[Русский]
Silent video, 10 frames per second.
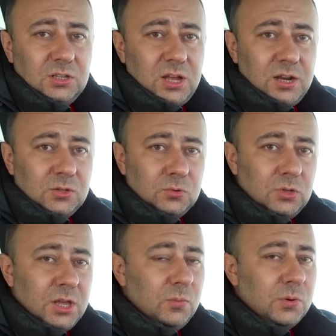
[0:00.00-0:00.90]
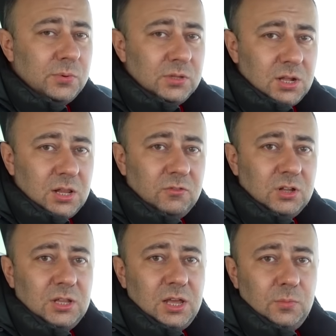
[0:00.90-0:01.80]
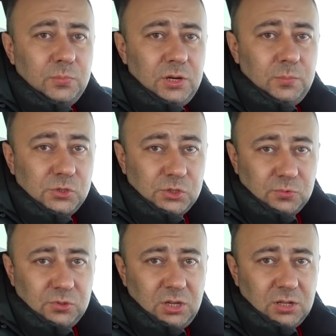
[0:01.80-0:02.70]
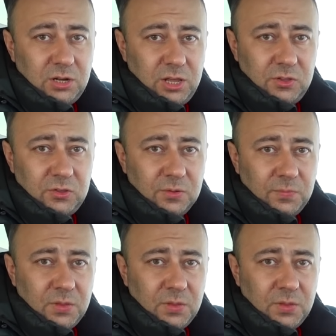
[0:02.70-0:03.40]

таре, туда не попадала вода и пыль, почему нет, лейте.